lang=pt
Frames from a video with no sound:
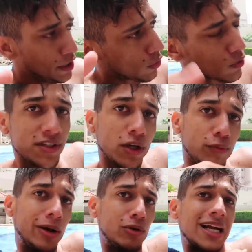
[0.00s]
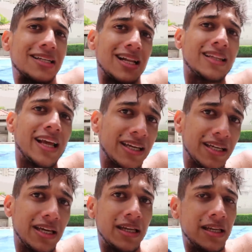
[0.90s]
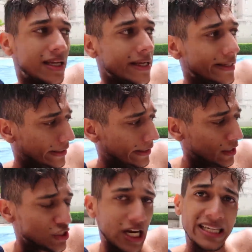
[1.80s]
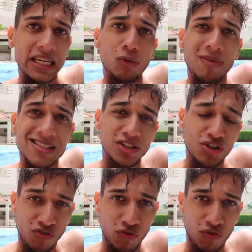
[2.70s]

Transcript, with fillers: Eu consigo mergulhar de lá até aqui e chegar aqui com bastante